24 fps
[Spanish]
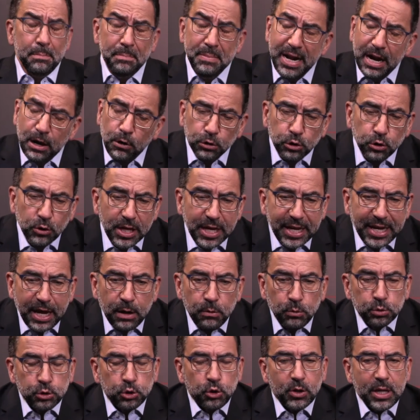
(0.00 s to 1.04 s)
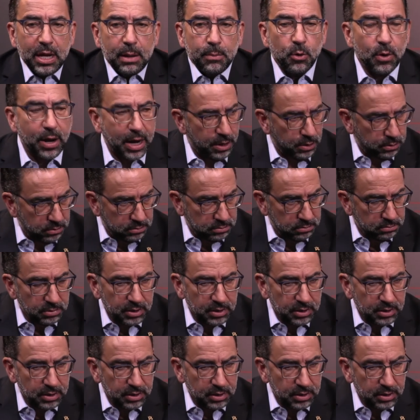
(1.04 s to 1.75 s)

Mira, no soy ingenuo, soy abogado.